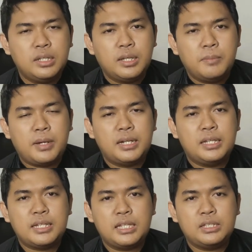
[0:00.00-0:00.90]
pada
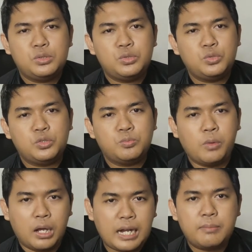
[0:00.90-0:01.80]
saat itu cukup
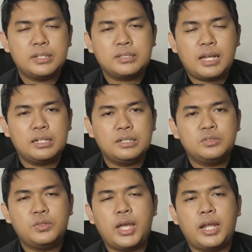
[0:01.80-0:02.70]
ramai sekali
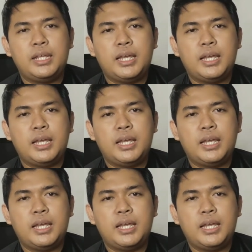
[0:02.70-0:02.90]
untuk hadiahnya.